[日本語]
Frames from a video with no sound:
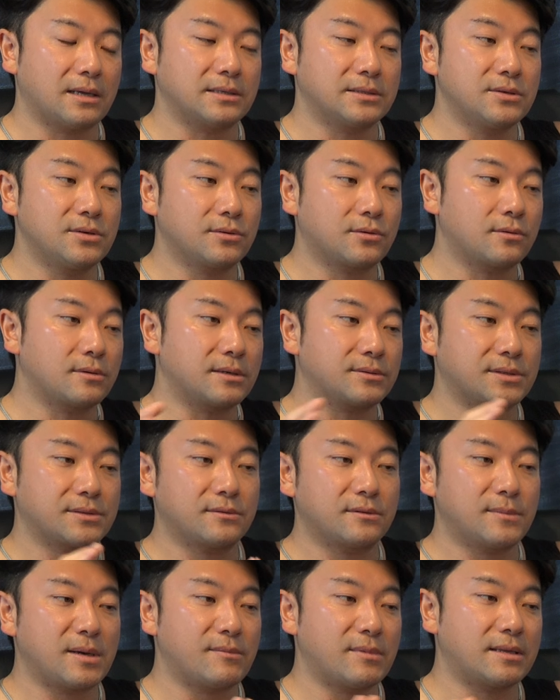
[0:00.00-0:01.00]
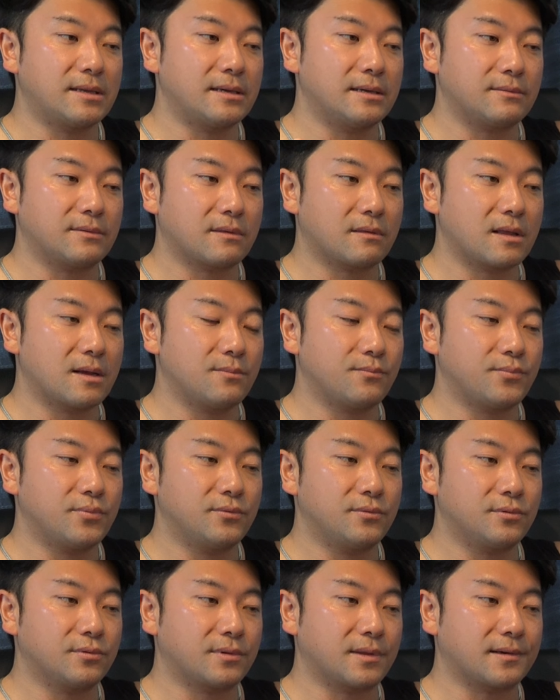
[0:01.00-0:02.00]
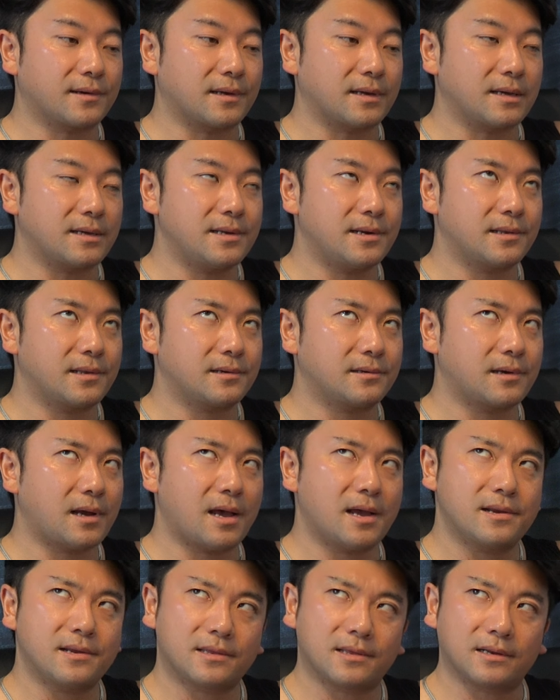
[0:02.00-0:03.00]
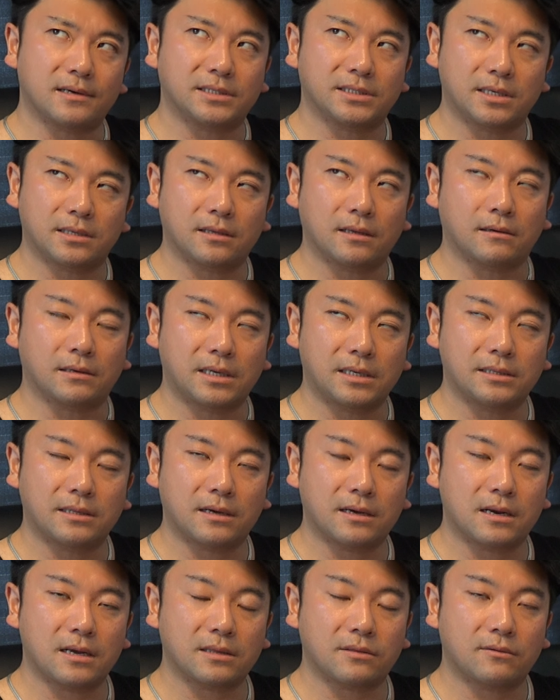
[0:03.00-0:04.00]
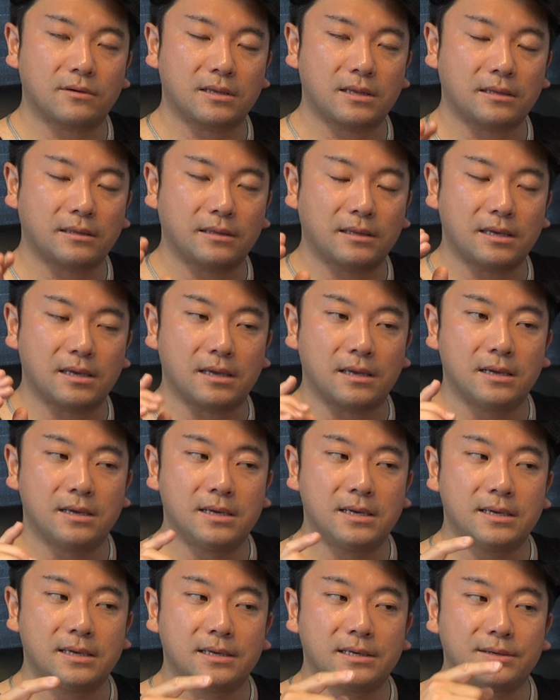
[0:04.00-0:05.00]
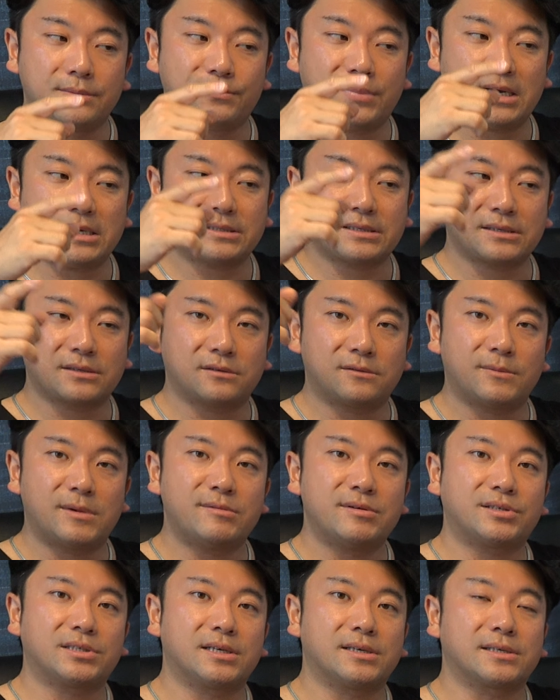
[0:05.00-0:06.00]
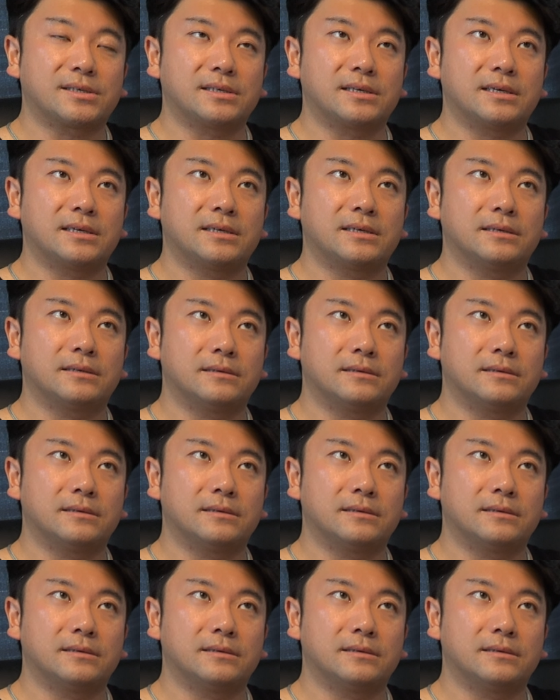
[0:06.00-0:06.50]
入国がそのままね、スタンプっていうかいらなく入れたりしてたかな。だからそれなんでバスはそのまま行っちゃうんですね。